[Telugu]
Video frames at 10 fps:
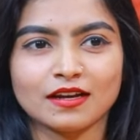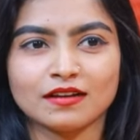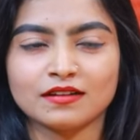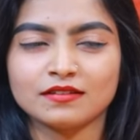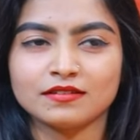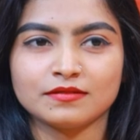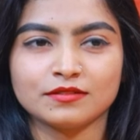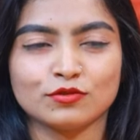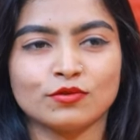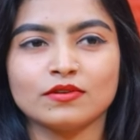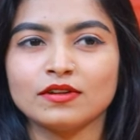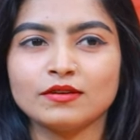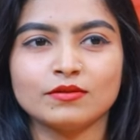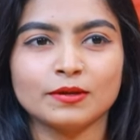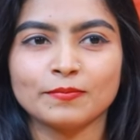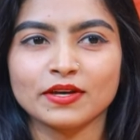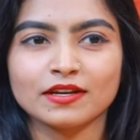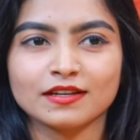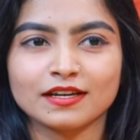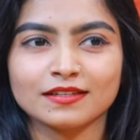ఆ జోన్లోనే
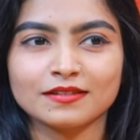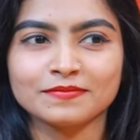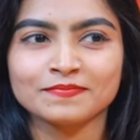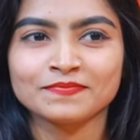ఉండిపోయారు కానీ